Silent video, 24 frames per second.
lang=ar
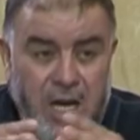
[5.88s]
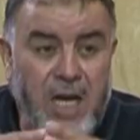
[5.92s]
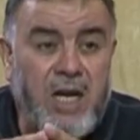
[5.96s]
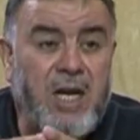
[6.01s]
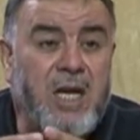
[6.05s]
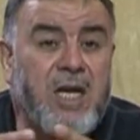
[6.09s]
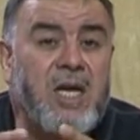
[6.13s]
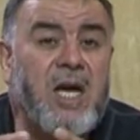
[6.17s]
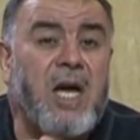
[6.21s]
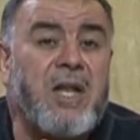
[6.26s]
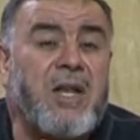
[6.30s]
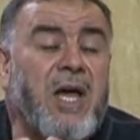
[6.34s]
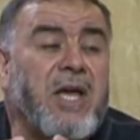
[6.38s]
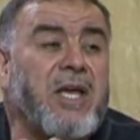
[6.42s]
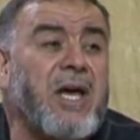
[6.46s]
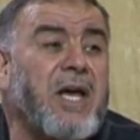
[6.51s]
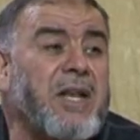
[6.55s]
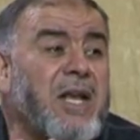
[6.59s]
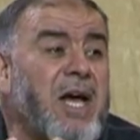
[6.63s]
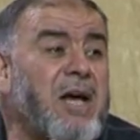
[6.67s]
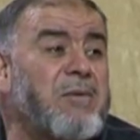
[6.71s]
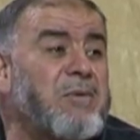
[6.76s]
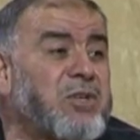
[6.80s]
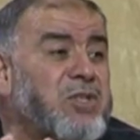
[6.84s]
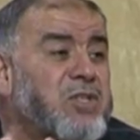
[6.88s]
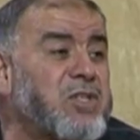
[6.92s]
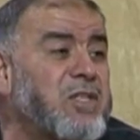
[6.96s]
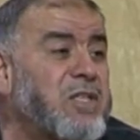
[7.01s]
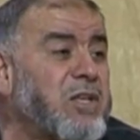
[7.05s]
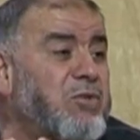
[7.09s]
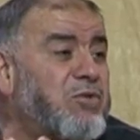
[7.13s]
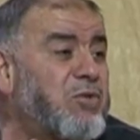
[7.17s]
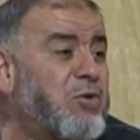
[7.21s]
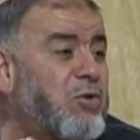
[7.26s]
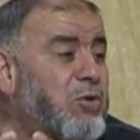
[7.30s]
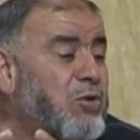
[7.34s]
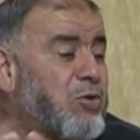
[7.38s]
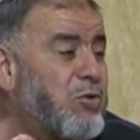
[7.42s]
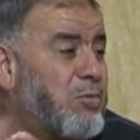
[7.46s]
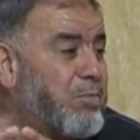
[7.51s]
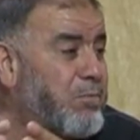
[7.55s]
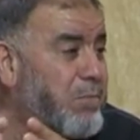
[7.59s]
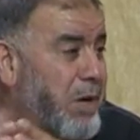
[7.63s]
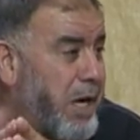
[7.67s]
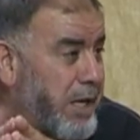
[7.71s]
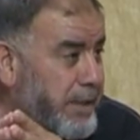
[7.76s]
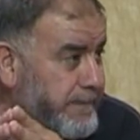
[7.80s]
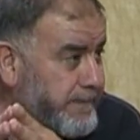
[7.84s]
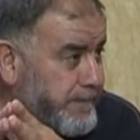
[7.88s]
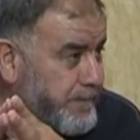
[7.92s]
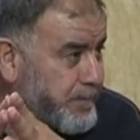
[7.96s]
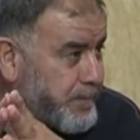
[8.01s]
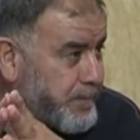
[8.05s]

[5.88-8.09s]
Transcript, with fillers: قال لك انايا نعم سيدي في اوروبا